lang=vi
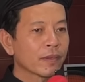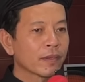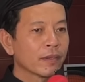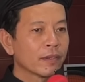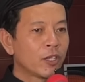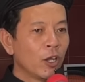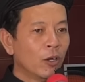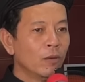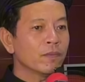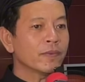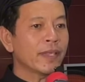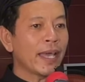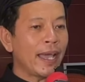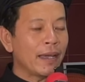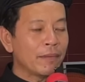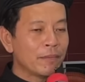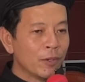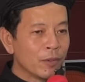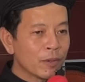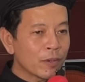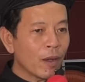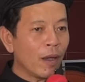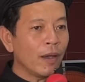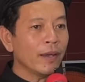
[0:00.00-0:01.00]
chúng ta
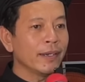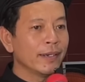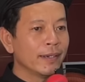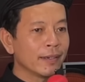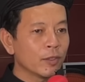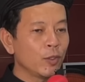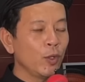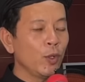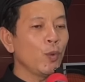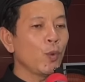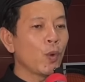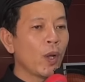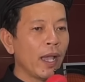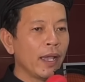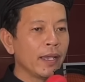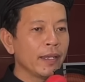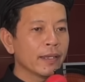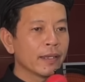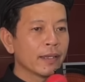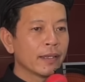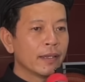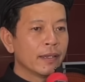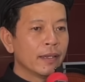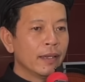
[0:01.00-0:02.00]
muốn có được trí huệ
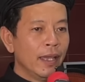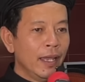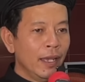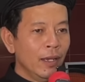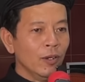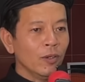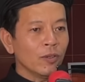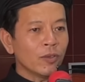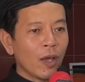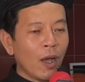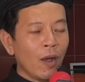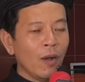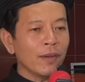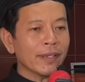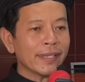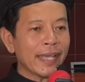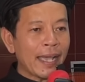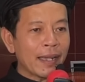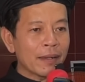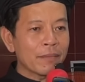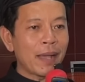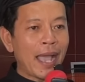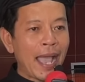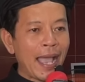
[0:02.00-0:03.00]
yếu tố
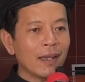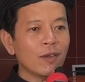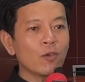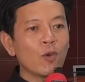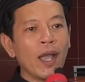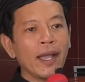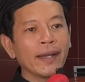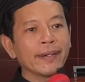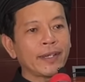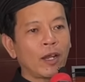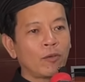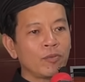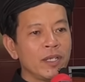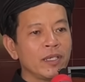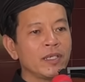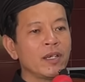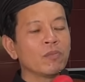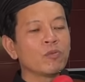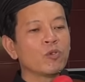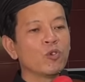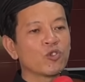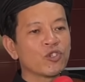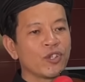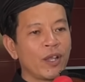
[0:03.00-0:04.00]
căn bản quan trọng nhất
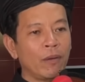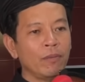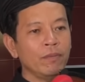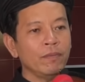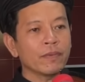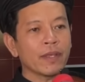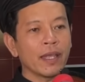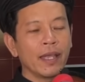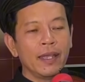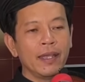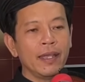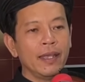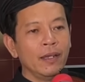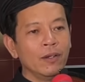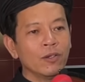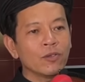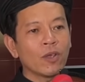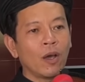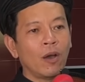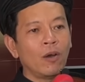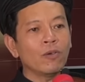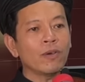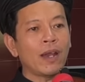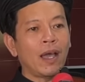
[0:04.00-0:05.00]
trong cuộc sống thì yếu
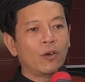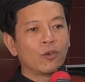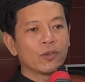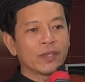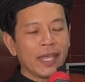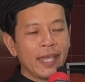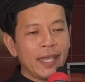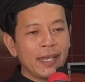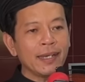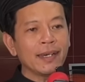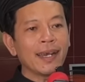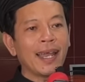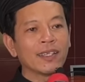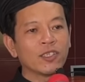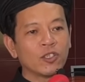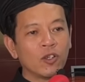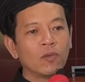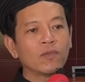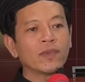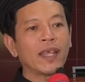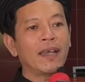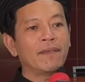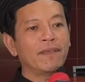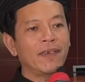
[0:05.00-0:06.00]
tố đầu tiên là
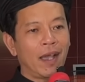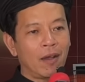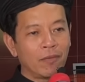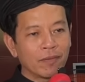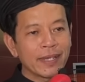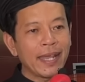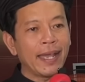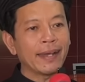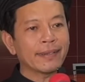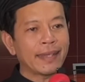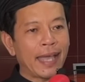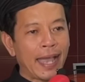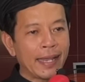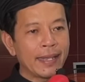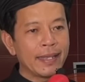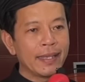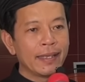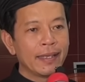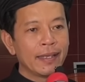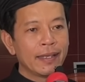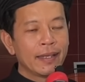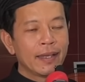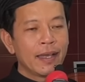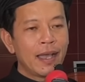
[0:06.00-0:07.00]
chúng ta phải học giảng thầy
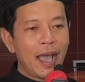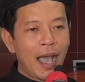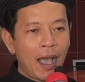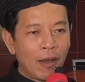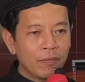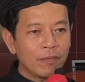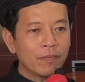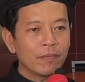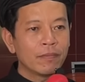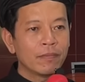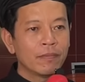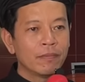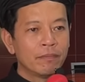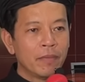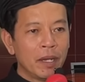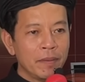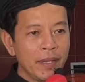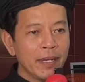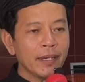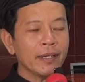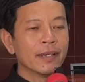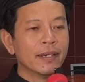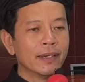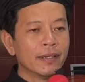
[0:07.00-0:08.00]
học mới
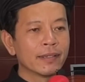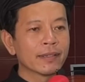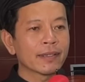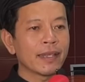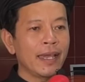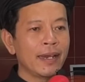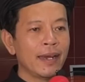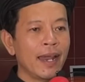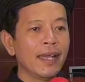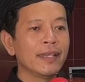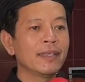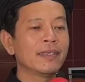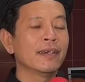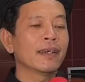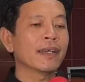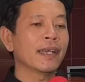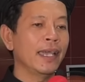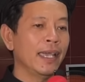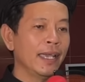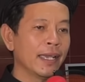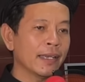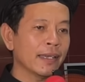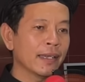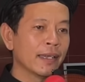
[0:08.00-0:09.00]
biết đường thầy để thực
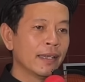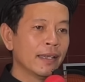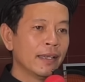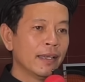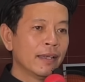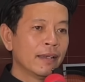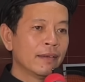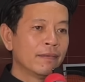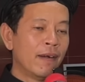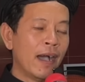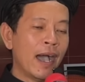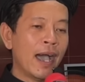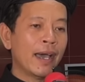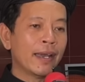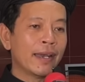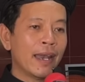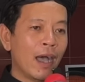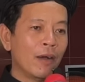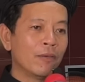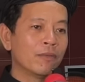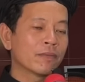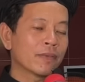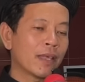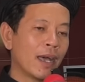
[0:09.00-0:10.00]
hiện và
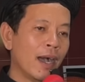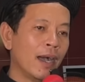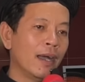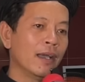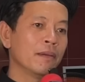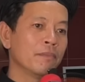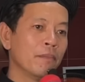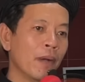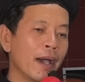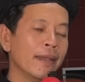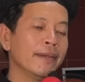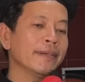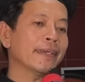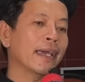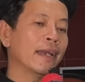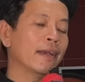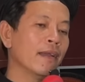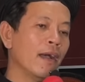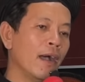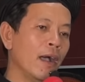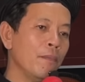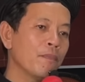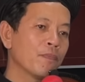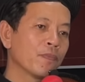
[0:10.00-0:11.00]
đồng thời bên
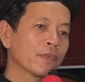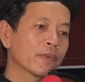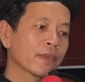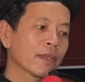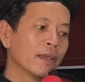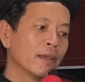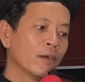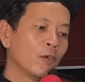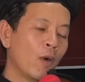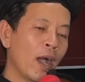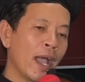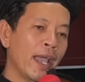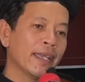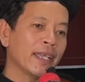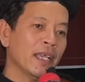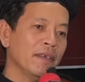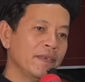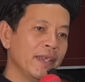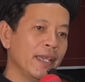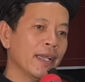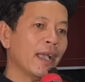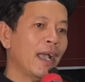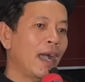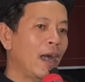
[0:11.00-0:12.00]
cạnh đó ngoài
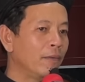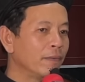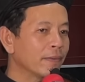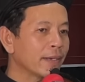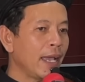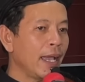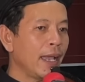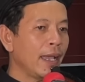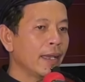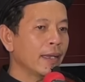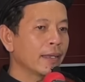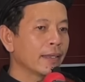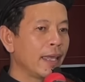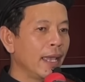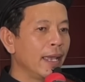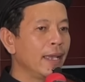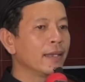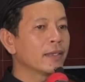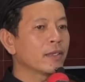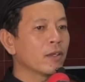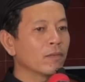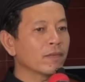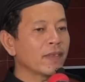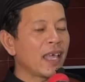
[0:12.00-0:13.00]
cái việc học ra
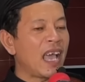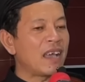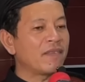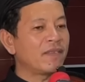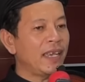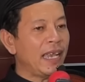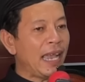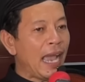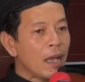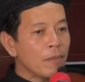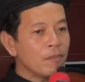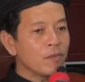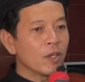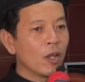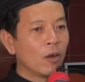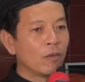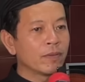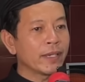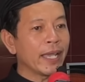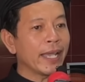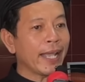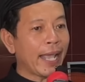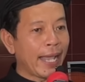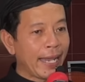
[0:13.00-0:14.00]
thì chúng ta phải áp
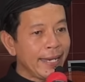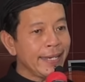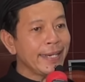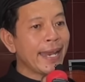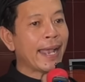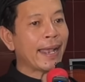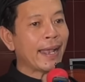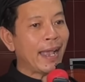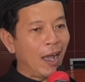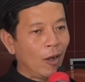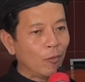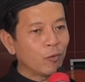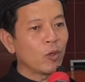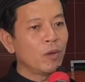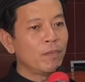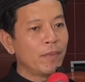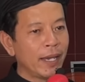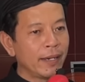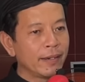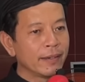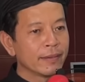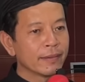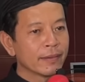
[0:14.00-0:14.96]
dụng cái kỹ năng học của mình